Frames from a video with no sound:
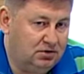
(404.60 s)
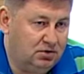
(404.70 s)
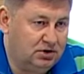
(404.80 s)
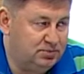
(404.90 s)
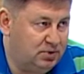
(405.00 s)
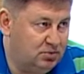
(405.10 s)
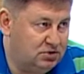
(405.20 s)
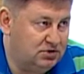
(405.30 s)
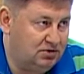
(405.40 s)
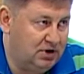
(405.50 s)
не только с
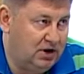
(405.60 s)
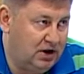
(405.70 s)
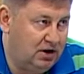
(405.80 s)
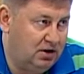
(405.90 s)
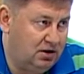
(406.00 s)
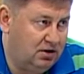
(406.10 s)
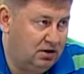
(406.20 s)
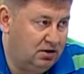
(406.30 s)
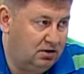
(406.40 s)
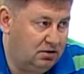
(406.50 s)
Приморского края,
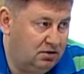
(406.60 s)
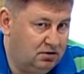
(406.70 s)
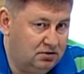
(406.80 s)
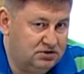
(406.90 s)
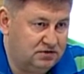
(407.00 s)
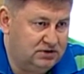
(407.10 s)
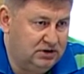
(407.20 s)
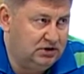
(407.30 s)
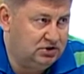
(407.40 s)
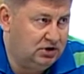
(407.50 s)
а со
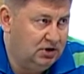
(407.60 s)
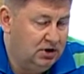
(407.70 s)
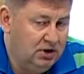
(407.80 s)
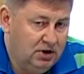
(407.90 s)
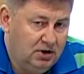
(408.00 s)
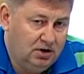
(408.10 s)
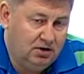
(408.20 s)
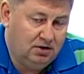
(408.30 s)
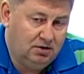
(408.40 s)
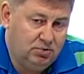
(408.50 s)
всей нашей
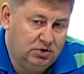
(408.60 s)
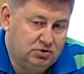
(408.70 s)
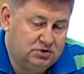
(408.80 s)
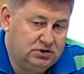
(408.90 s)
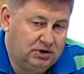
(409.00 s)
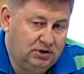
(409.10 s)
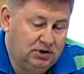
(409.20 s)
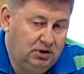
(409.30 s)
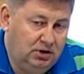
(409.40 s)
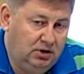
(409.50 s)
большой
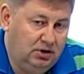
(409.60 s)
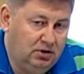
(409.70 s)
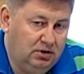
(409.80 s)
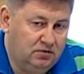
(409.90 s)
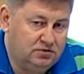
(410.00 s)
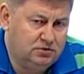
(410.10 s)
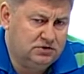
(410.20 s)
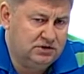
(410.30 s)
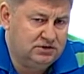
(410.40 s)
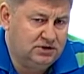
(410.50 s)
страны. И
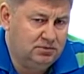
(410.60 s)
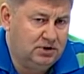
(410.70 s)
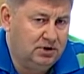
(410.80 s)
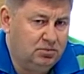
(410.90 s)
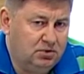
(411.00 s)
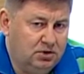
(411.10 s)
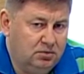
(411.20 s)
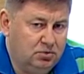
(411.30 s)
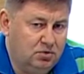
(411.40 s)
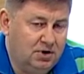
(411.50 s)
взрослых на самом деле было
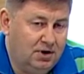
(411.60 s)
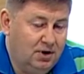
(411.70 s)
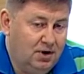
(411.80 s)
немного,